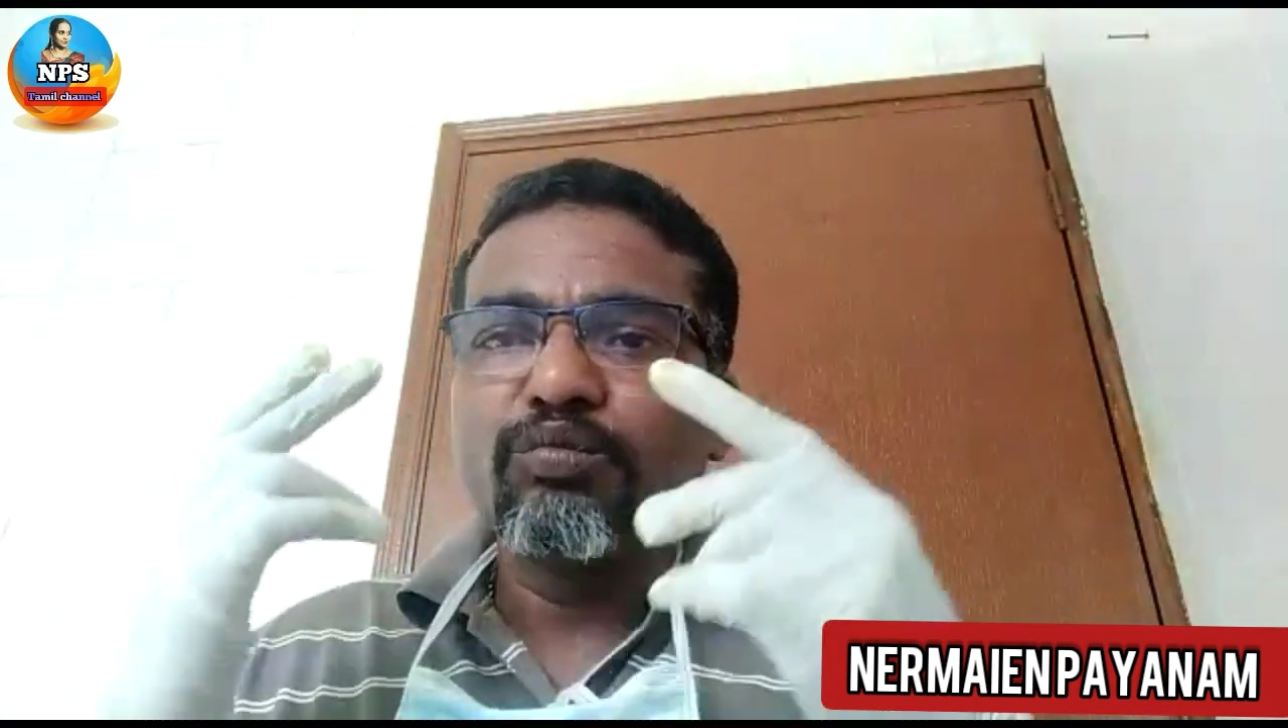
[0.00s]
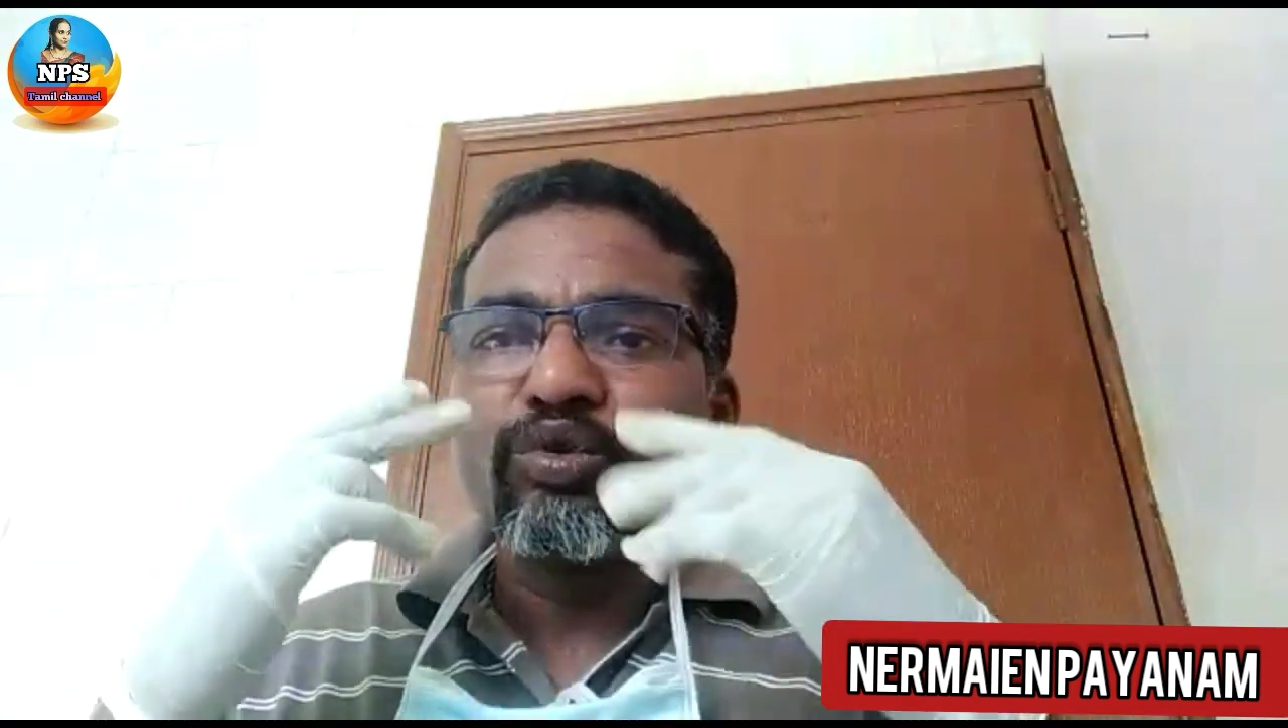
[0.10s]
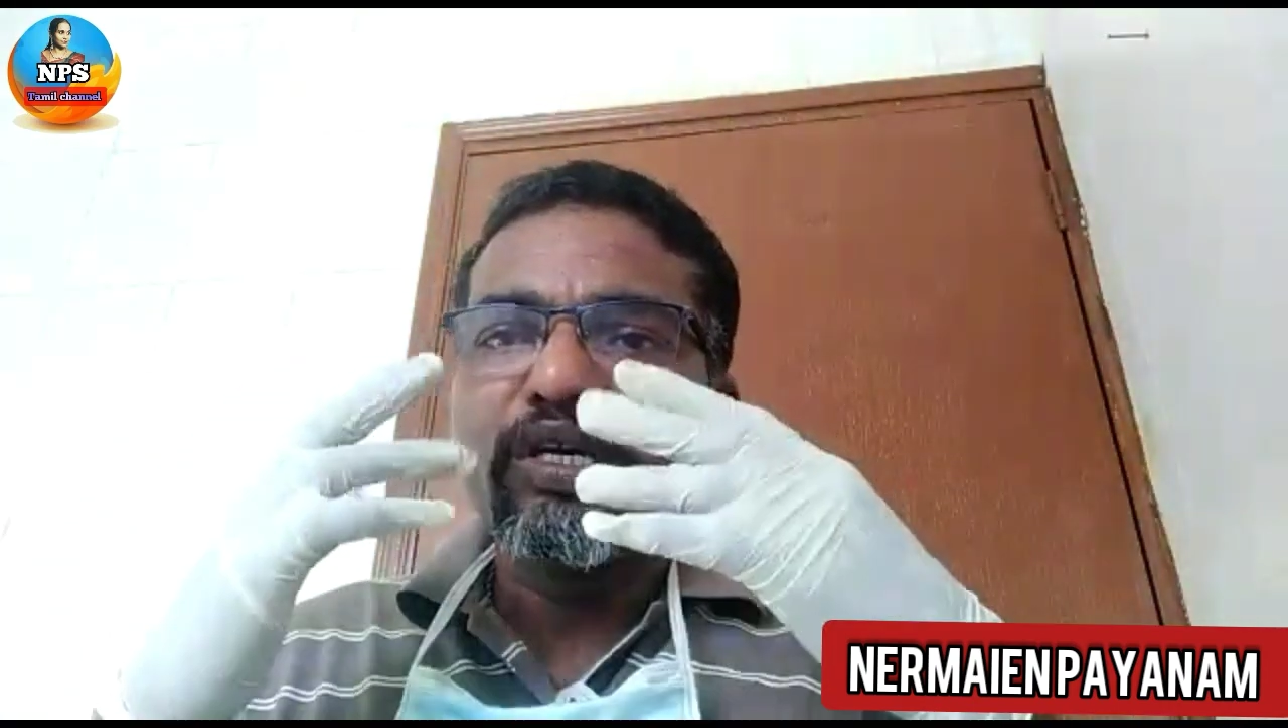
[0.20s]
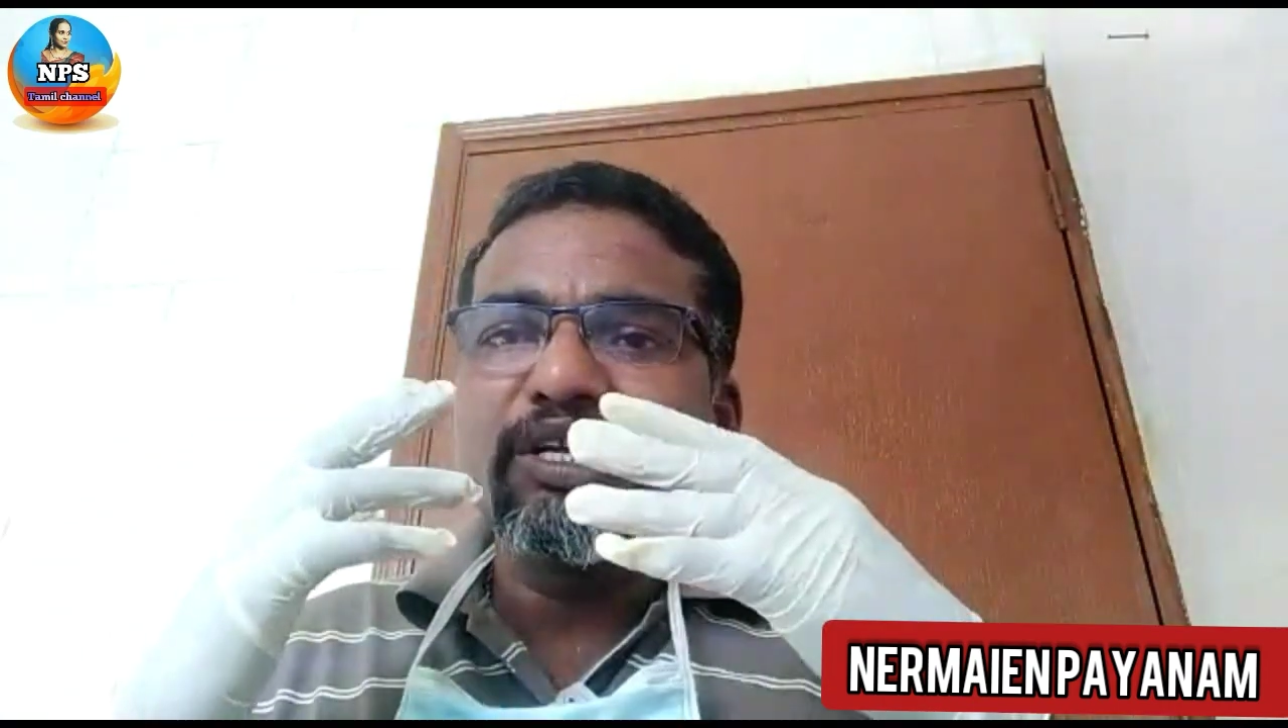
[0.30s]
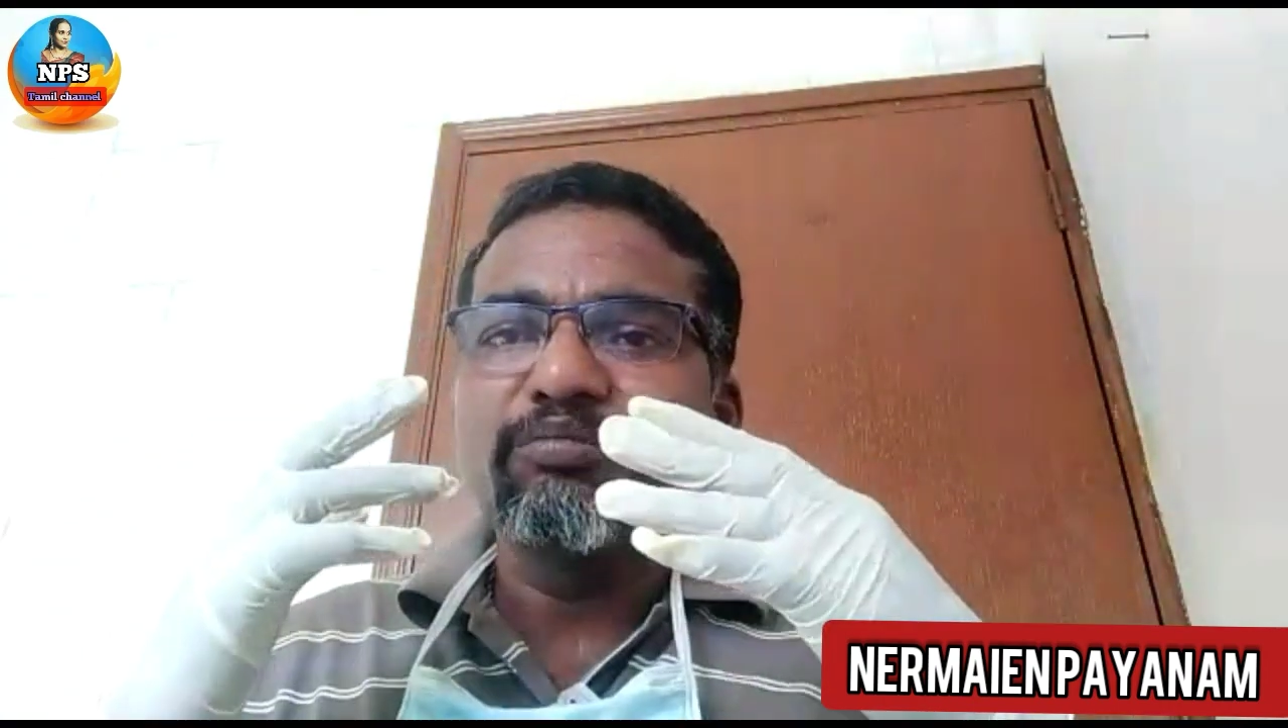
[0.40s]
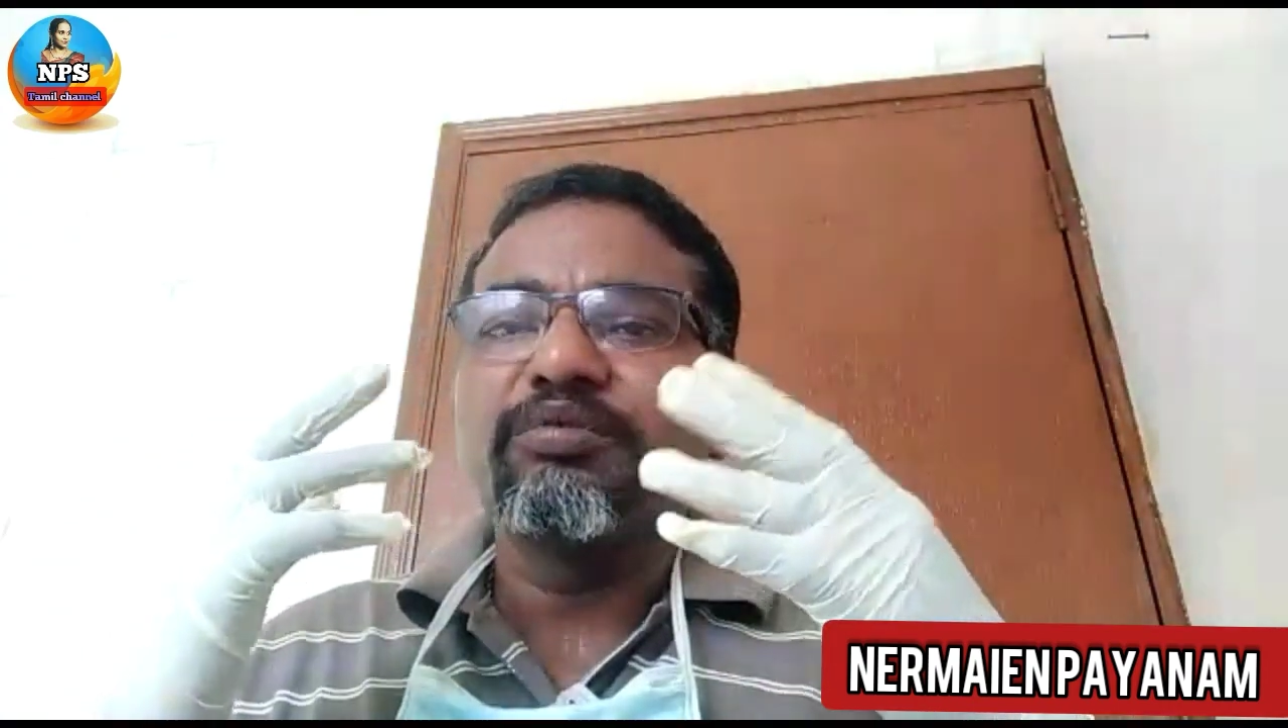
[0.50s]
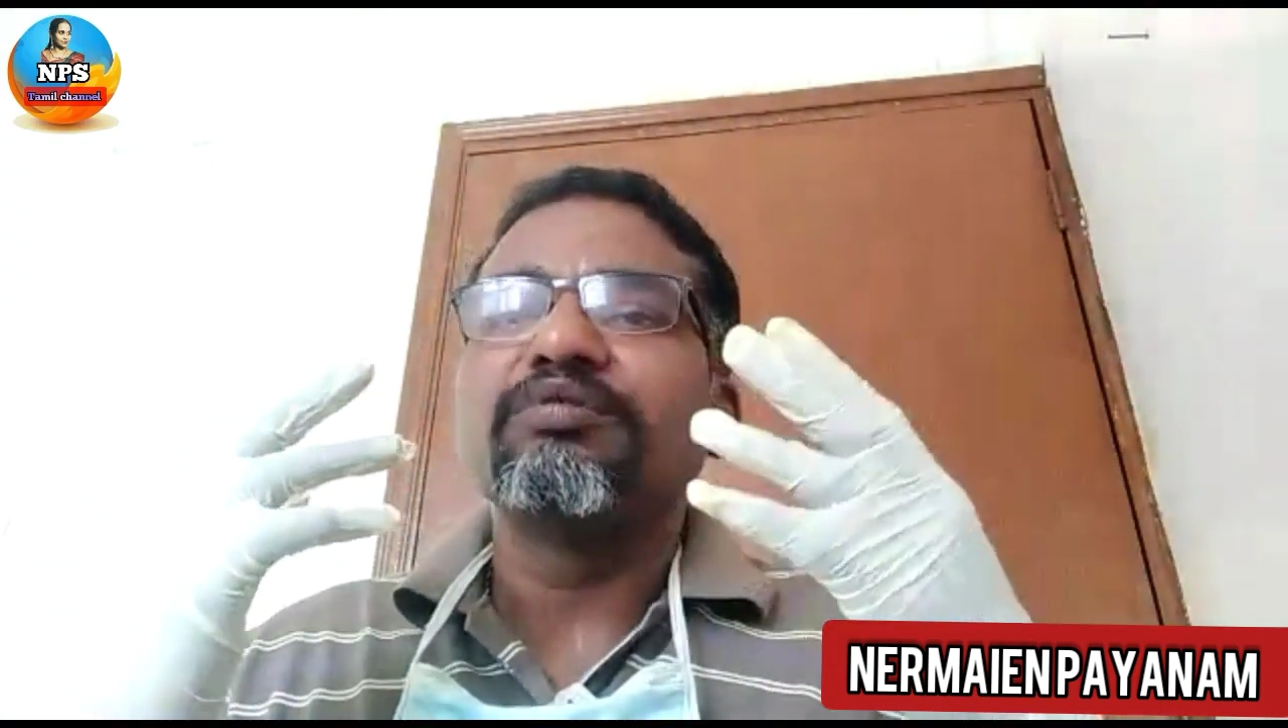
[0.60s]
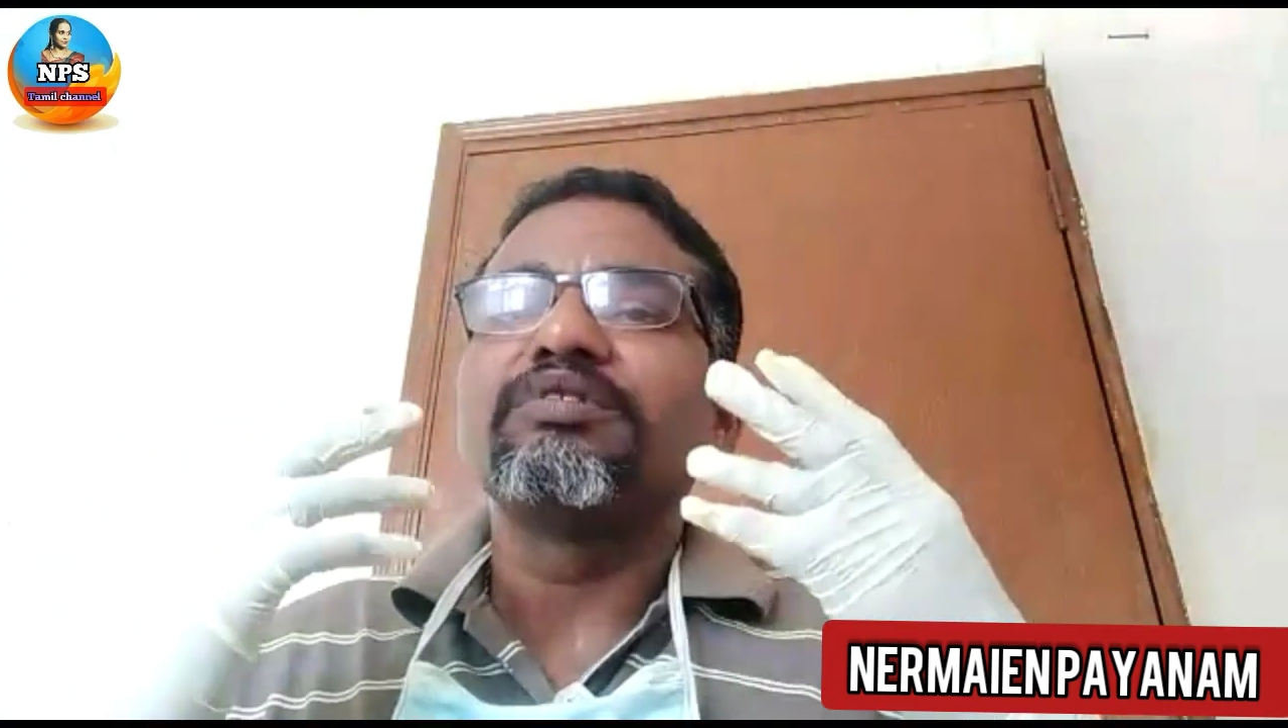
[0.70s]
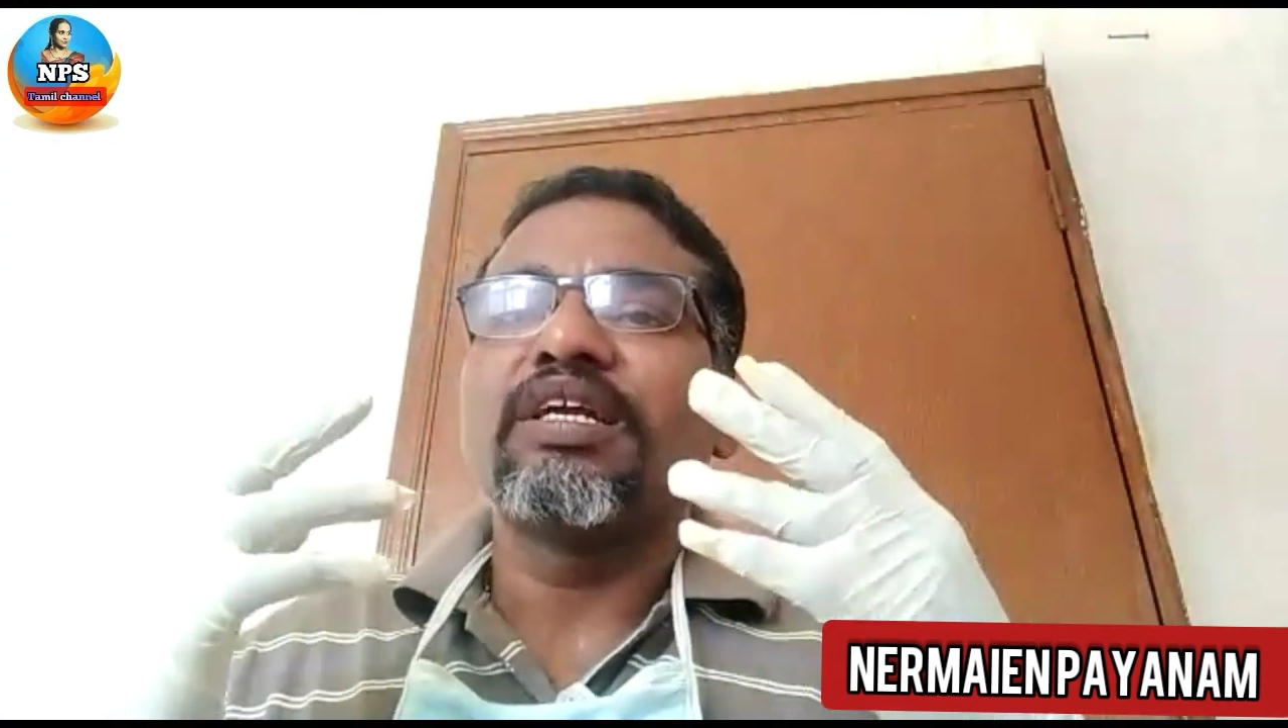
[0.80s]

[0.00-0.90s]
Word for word: மூக்கடைப்பு